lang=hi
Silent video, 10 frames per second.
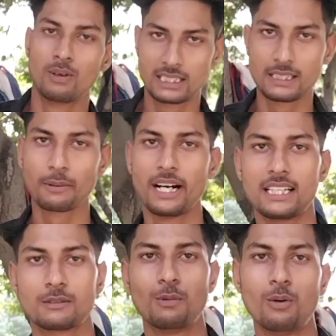व्हाट्सअप
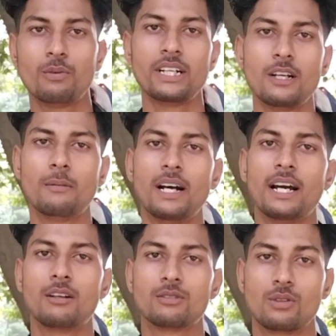गाइस वो वीडियो भाई
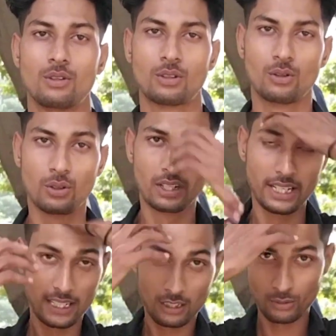यार उस रोक
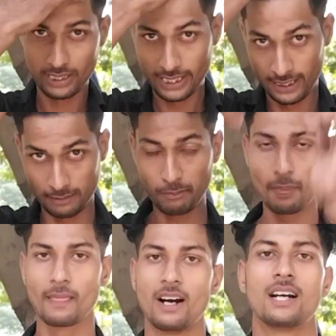ओके तो भाई
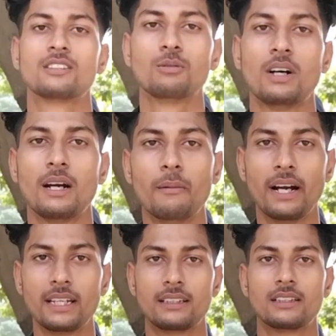आज तुम्हारा
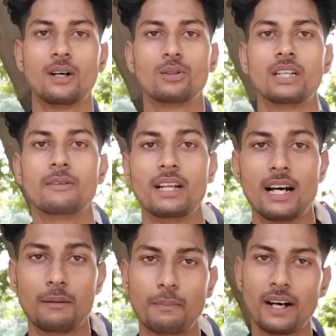भाई ताऊ
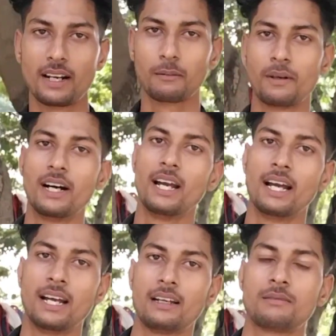देवीलाल पार्क में
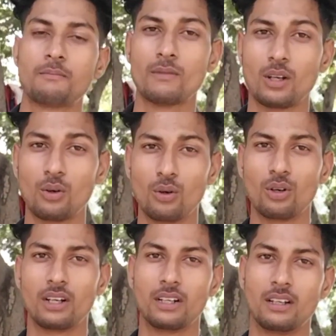आया है
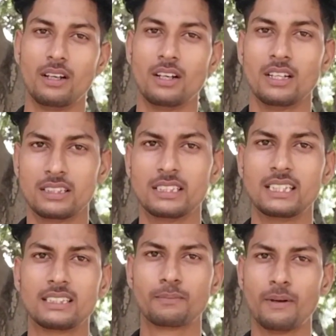और
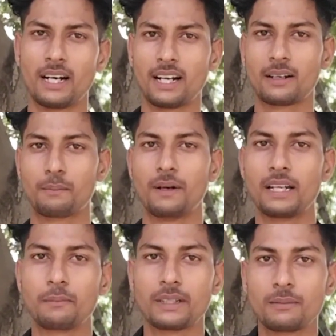ये पार्क
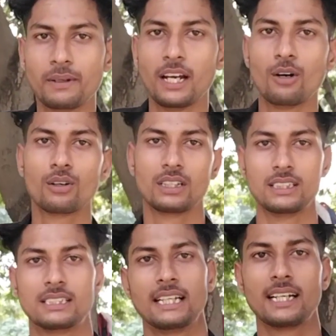पानीपत में है और
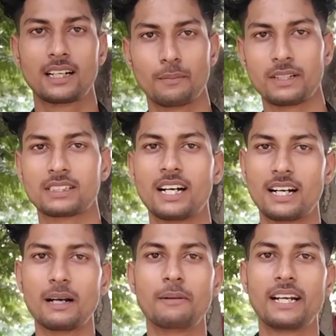इसे कपल्स का
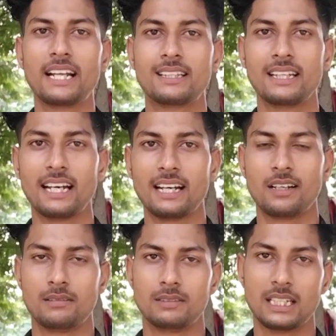अड्डा भी कहते
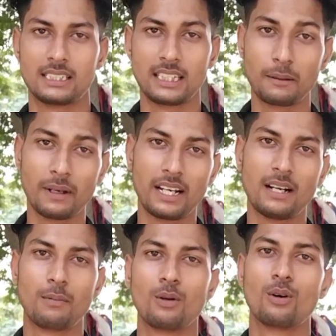हैं जैसा कि मैंने
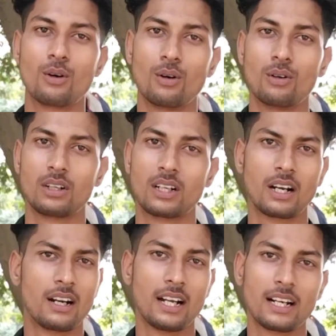आप लोगों को
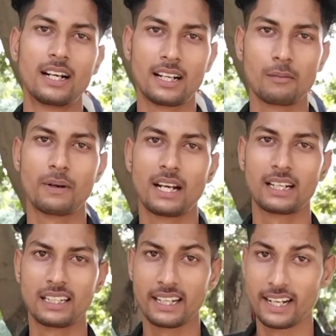करनाल का टल
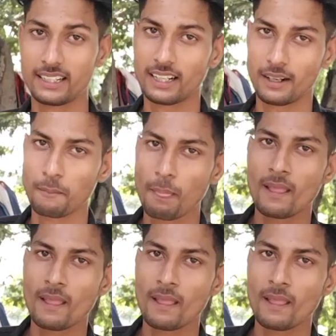पार्क दिखाया था